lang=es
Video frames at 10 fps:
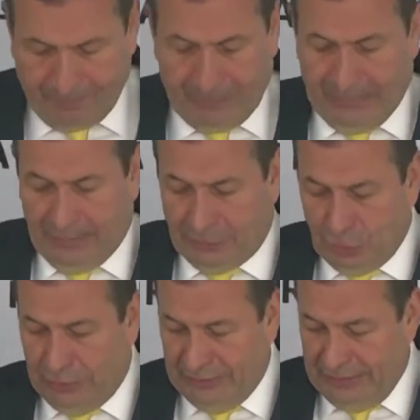no
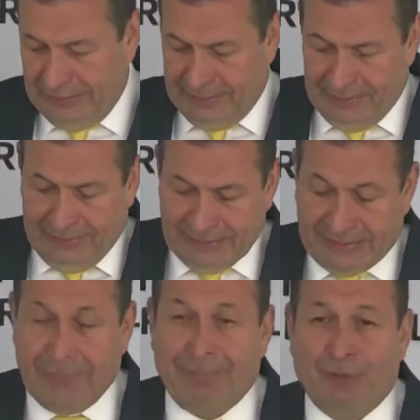era,
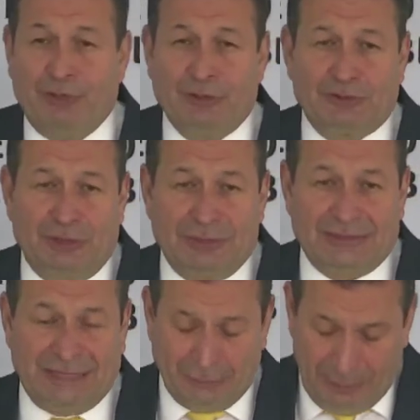siempre fue nuestro
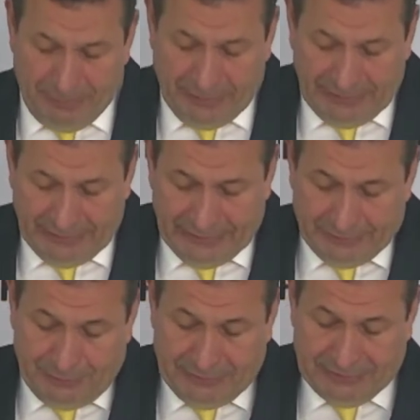adversario el PRI y
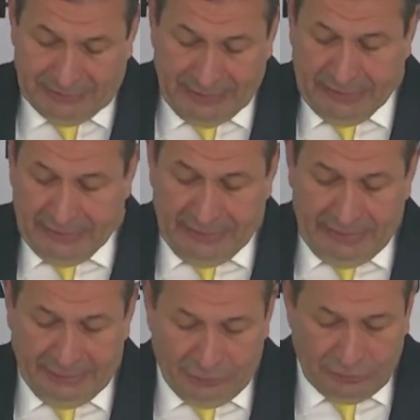después
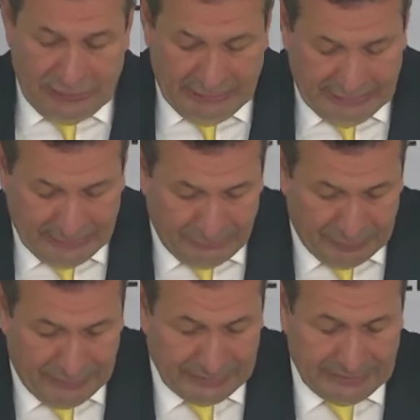ellos llegan a firmar
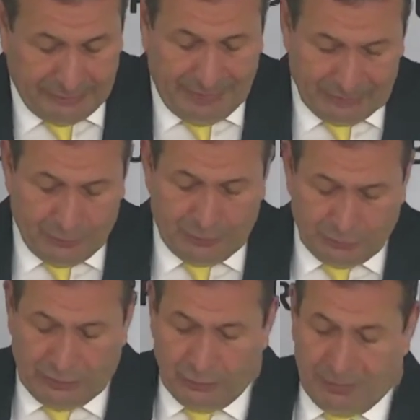este pacto, pues
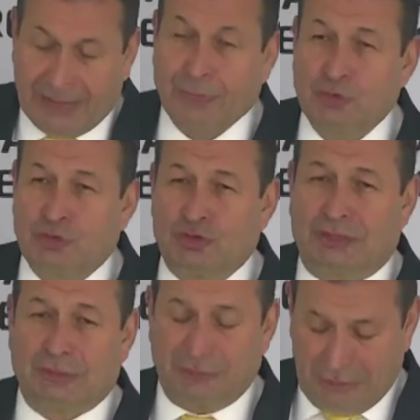bueno, para muchos se
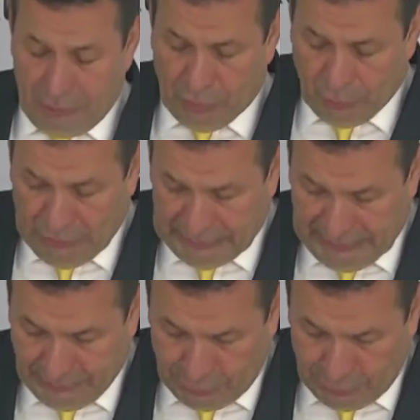consideró como una traición.